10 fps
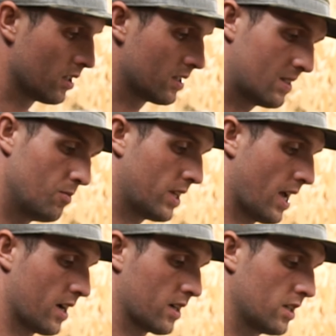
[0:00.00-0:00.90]
Ziemlich
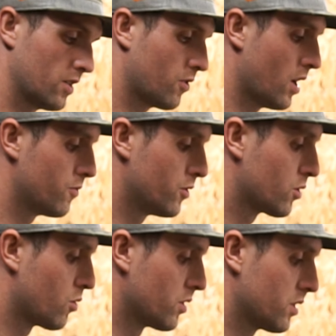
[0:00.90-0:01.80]
ärgerlich, vor allem für die
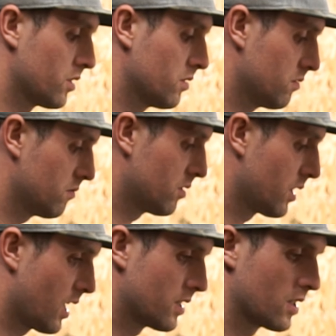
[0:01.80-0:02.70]
Kunden. Sie
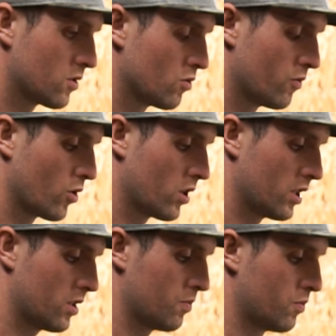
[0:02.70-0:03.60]
kann es jetzt nur
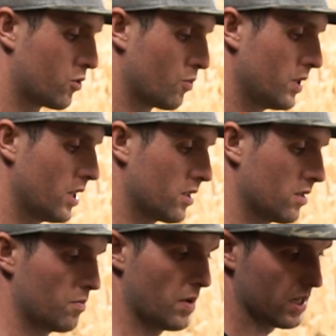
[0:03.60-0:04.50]
wirklich
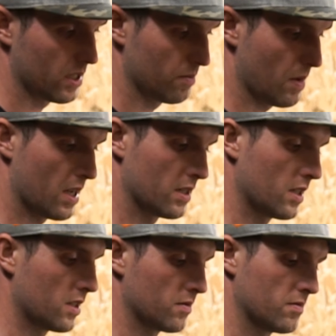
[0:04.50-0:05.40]
probieren bei dem
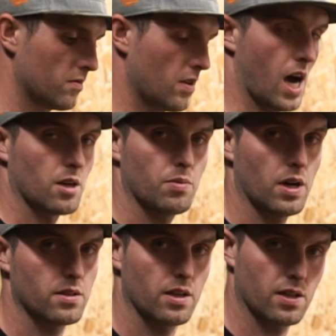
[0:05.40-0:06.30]
anderen
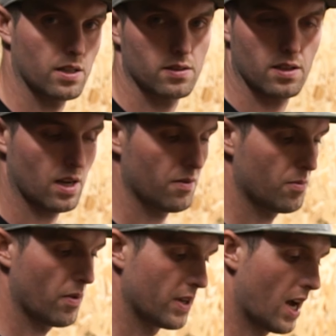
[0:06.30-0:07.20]
Anpasser, ich nenne es
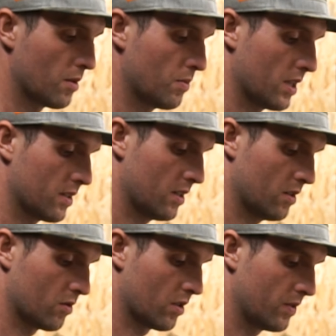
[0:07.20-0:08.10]
einfach mal wieder
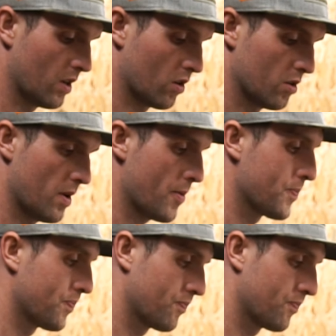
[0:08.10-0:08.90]
Anpasser oder wie auch immer,